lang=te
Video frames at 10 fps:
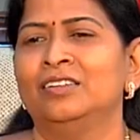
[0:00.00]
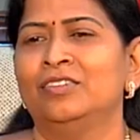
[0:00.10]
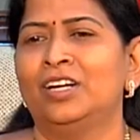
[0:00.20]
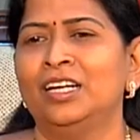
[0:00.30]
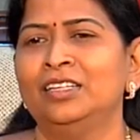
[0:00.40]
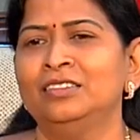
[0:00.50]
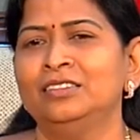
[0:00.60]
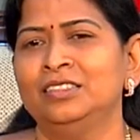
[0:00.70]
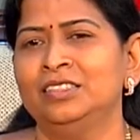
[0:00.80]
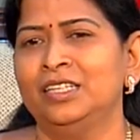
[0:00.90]
వాళ్ళు
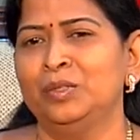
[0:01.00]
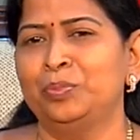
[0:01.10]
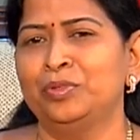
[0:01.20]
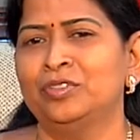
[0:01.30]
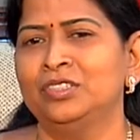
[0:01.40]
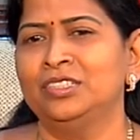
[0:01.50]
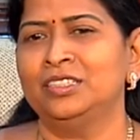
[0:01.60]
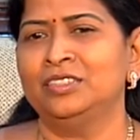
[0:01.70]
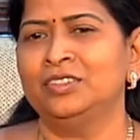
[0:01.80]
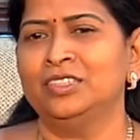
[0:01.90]
ఎయిర్పోర్ట్కి వచ్చి
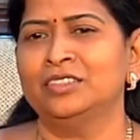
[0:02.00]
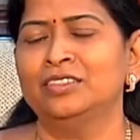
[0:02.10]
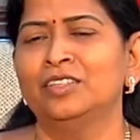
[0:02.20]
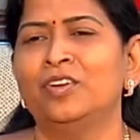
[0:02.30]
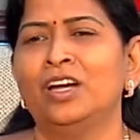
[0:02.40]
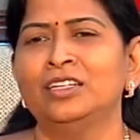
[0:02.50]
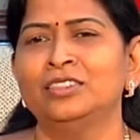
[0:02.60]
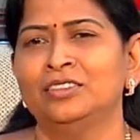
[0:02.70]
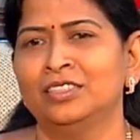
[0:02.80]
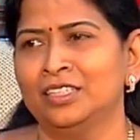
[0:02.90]
రిసీవ్ చేసుకున్నారు వాళ్ళని
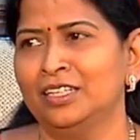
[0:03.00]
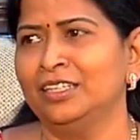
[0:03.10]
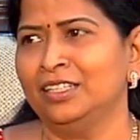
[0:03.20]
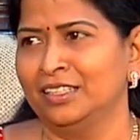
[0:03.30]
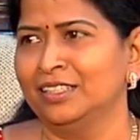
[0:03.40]
చూడగానే